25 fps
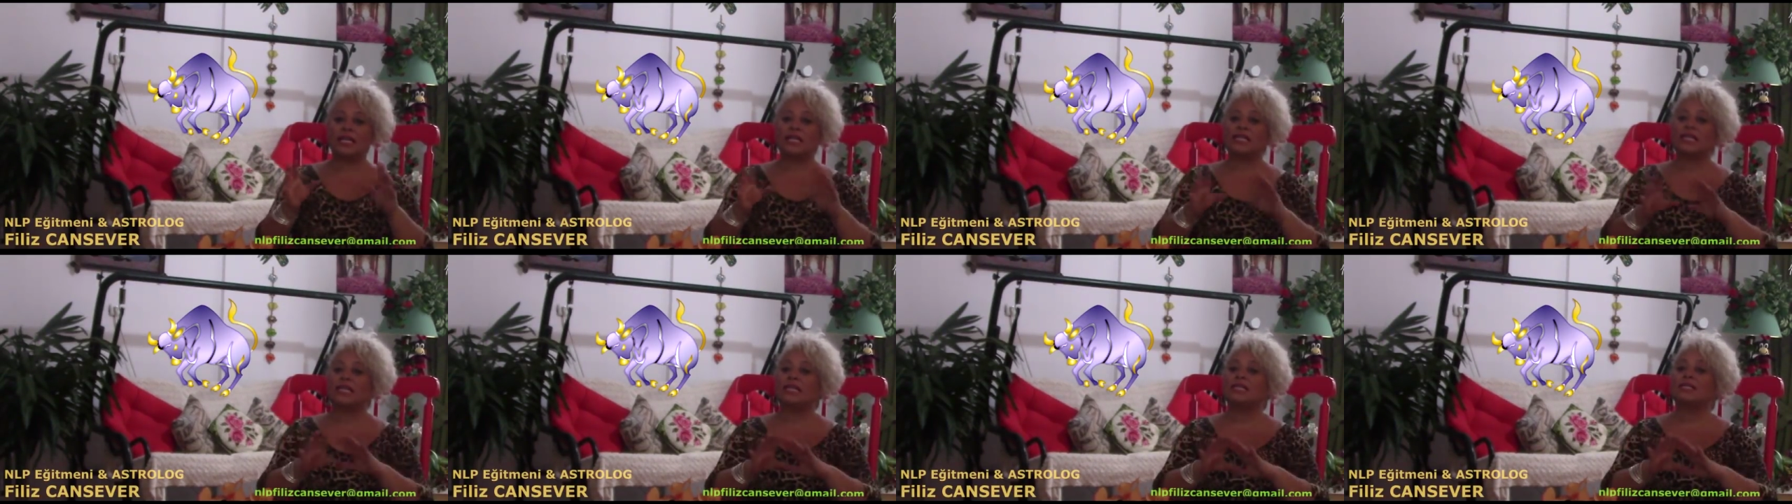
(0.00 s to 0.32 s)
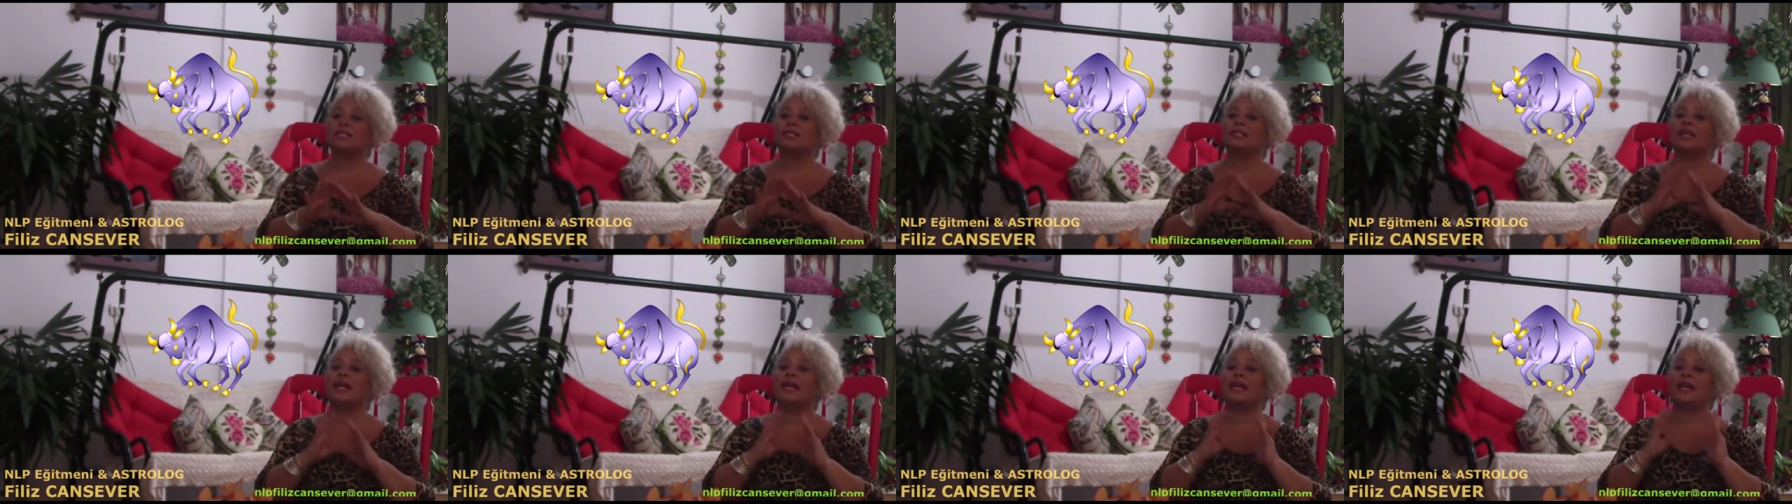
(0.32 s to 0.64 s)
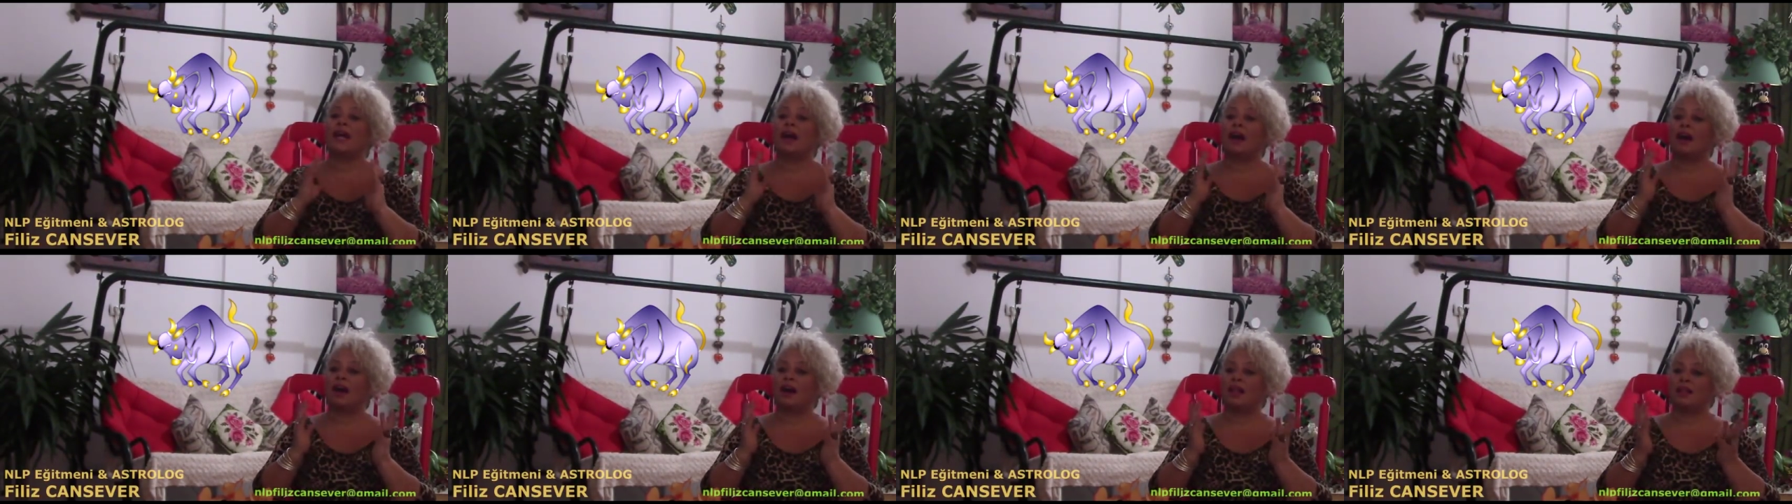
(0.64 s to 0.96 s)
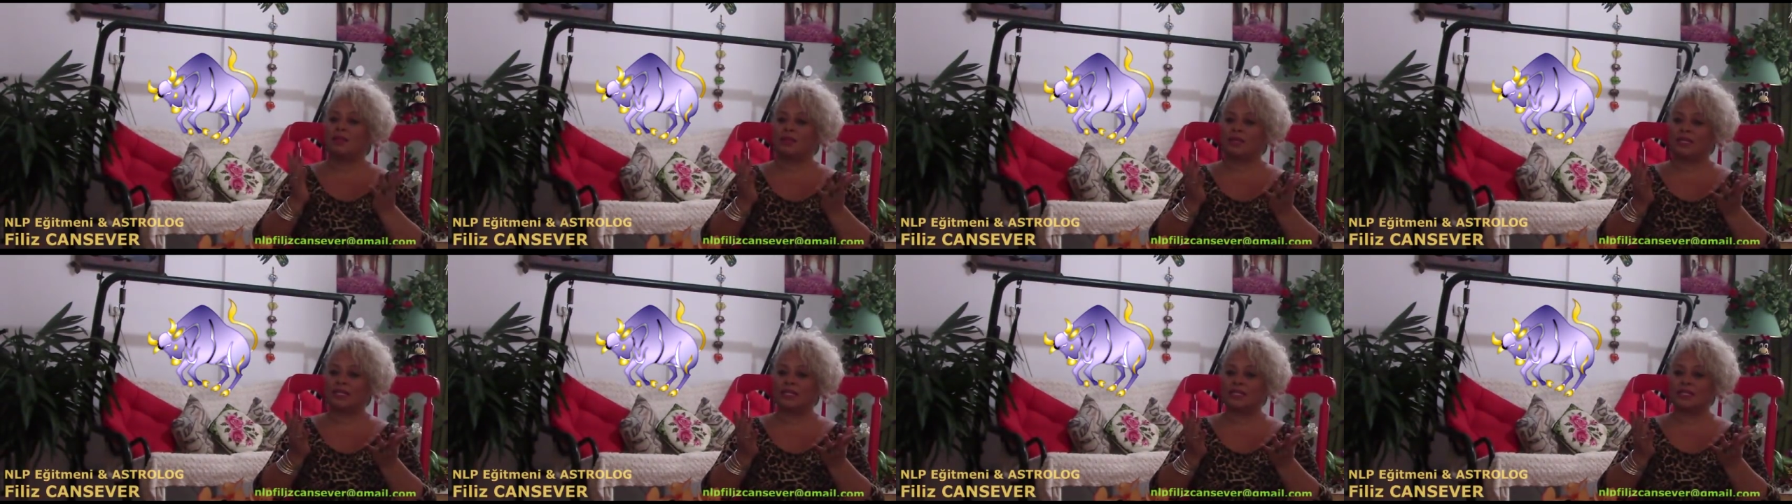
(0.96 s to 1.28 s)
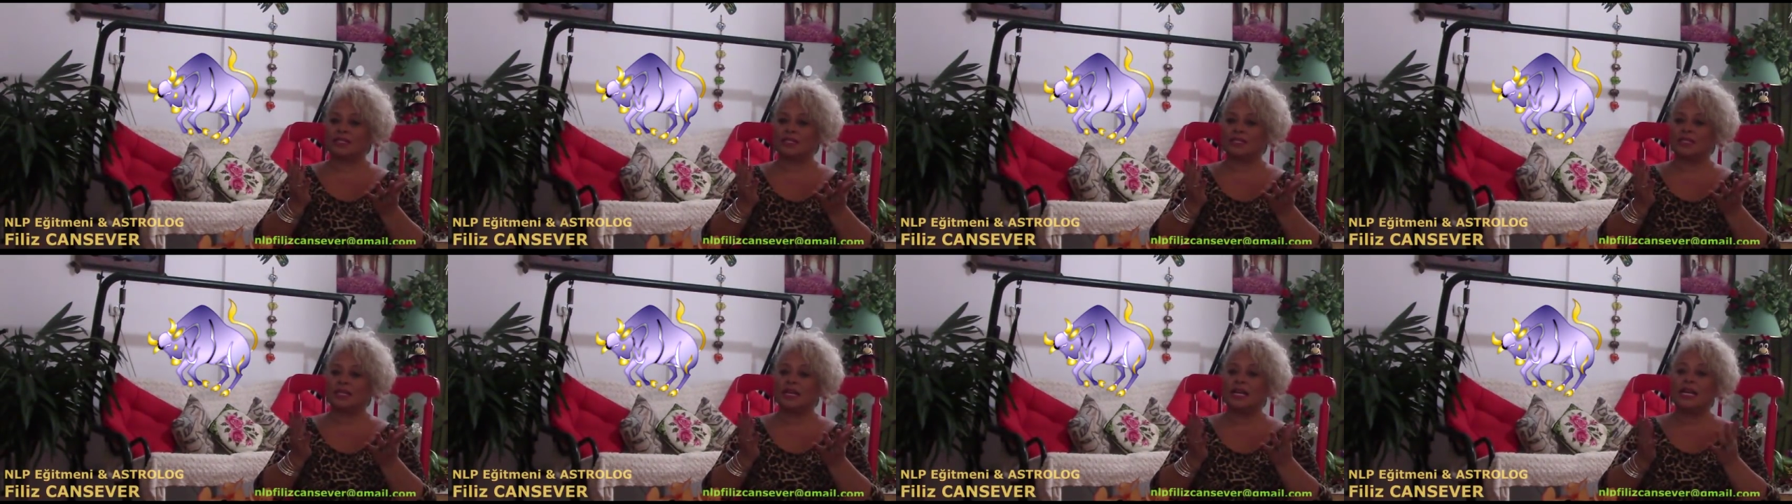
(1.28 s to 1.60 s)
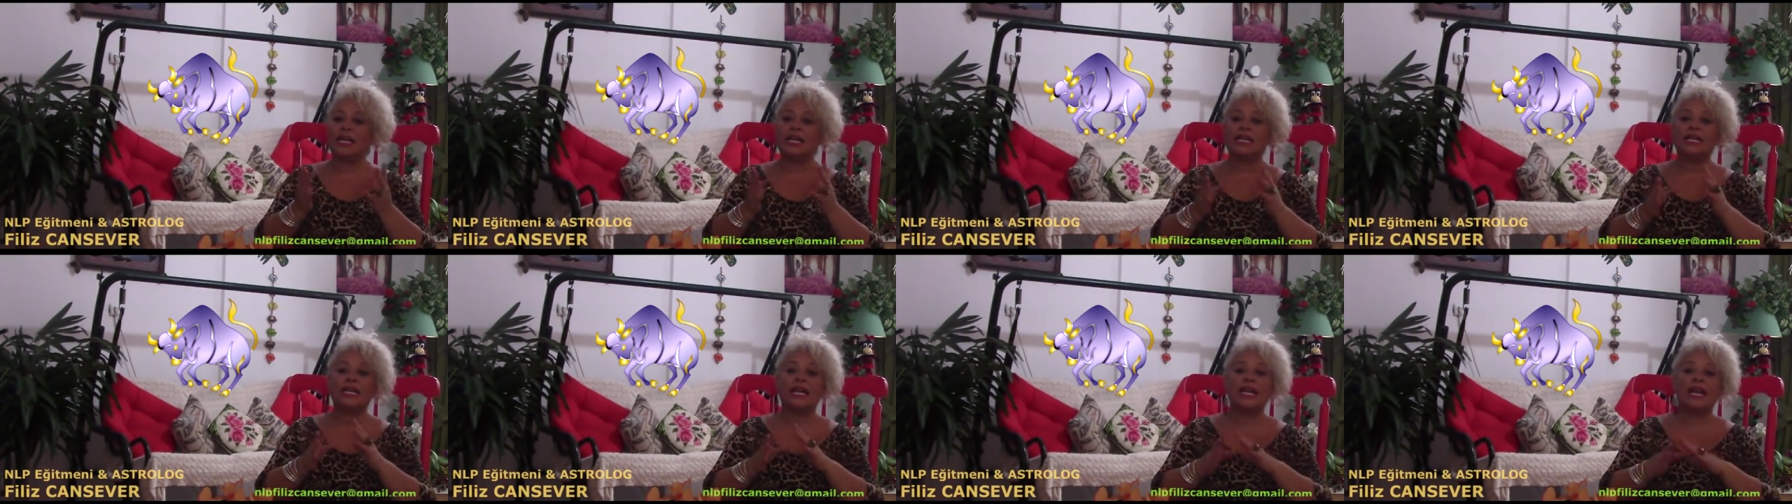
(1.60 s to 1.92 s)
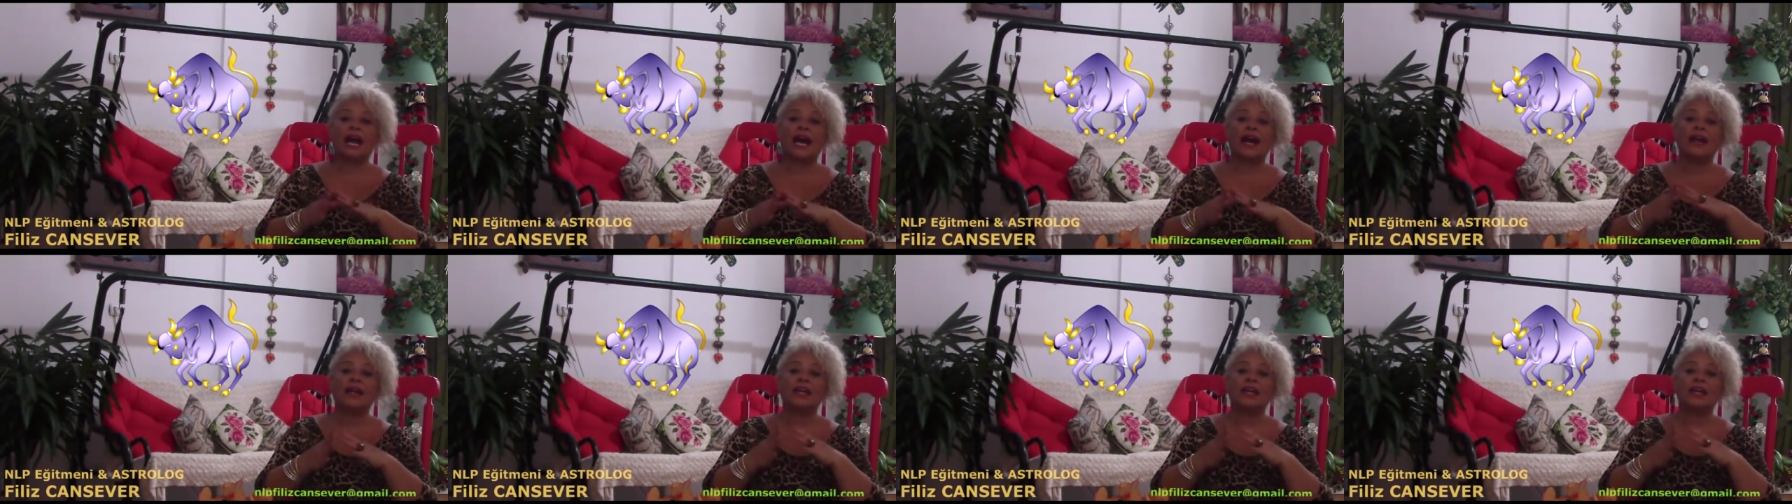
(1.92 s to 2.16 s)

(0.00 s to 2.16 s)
nasıl ele almanız, neler